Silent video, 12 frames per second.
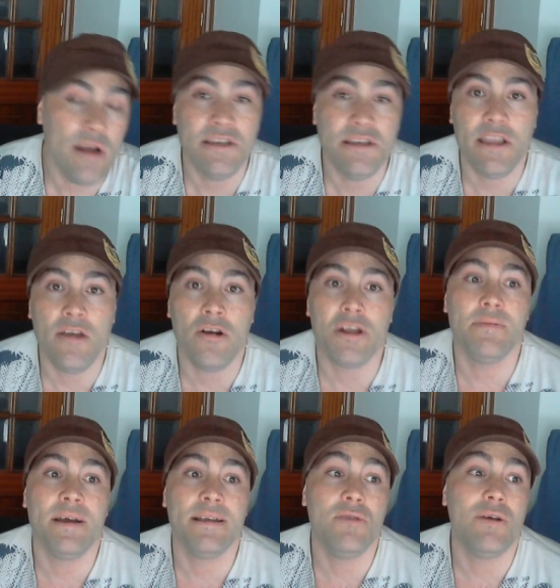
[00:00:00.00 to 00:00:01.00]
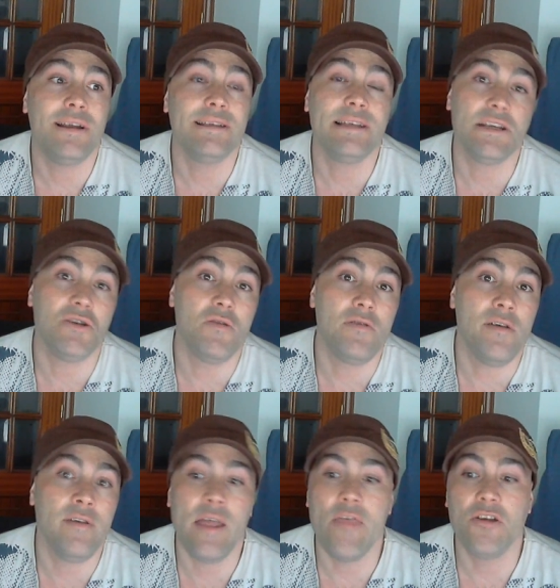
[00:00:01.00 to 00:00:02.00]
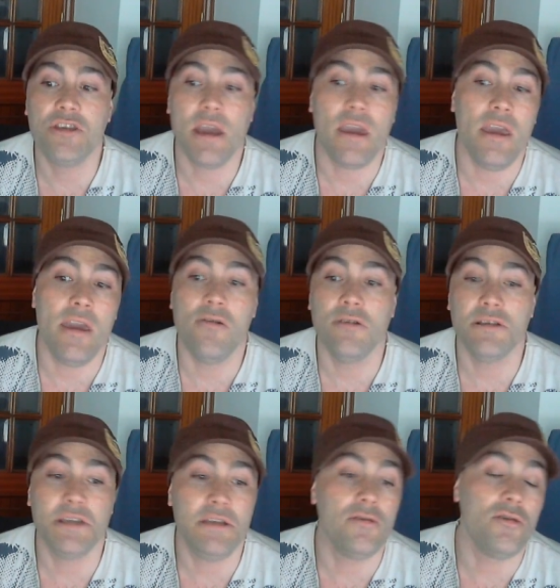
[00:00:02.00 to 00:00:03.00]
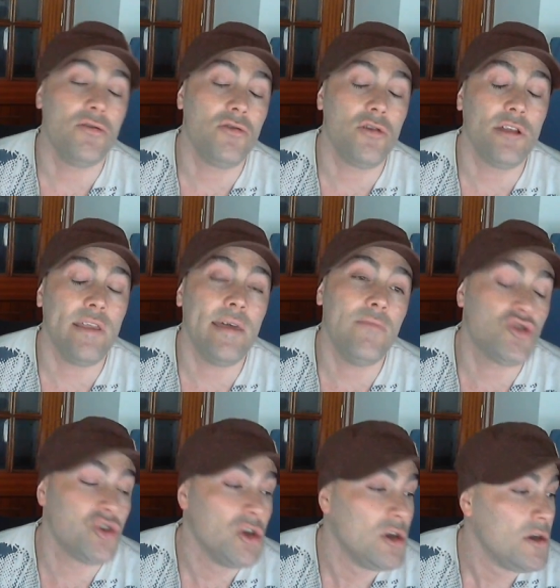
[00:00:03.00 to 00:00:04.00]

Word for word: 7 horas más, igual hasta las 11 de la noche aquí o así, no, no lo tenemos.